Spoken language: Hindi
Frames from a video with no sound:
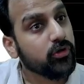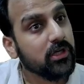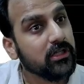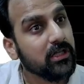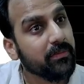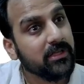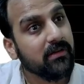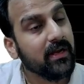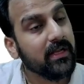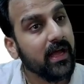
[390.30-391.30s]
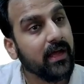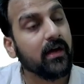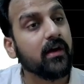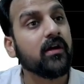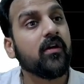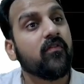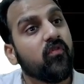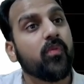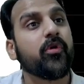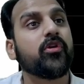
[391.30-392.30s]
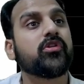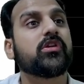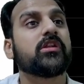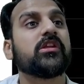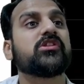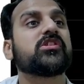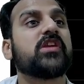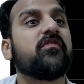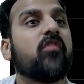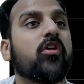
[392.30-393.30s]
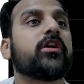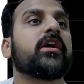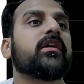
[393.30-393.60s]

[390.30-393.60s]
करती है फिर सवाल ये आएगा वो प्रोड्यूस करती है जिसकी वॉन्ट है